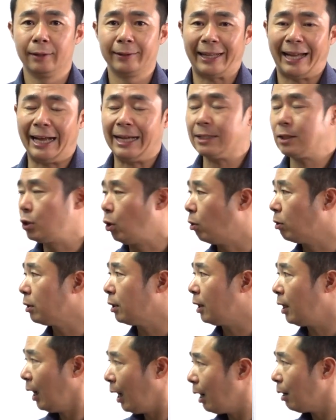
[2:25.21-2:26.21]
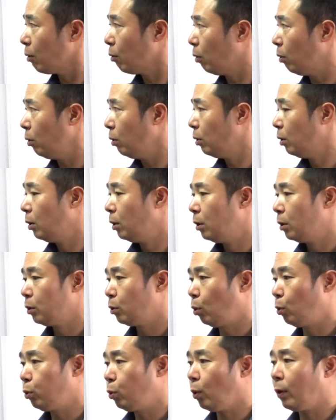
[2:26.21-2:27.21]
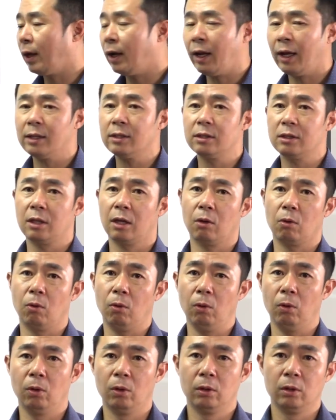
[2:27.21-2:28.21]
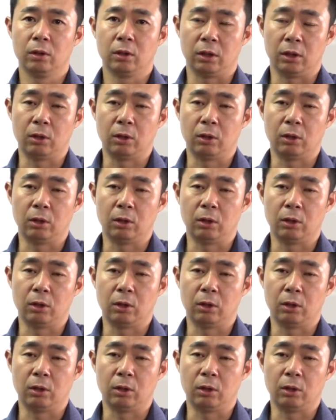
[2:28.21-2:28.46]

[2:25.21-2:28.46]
다 정리하고 똘똘한 한 채로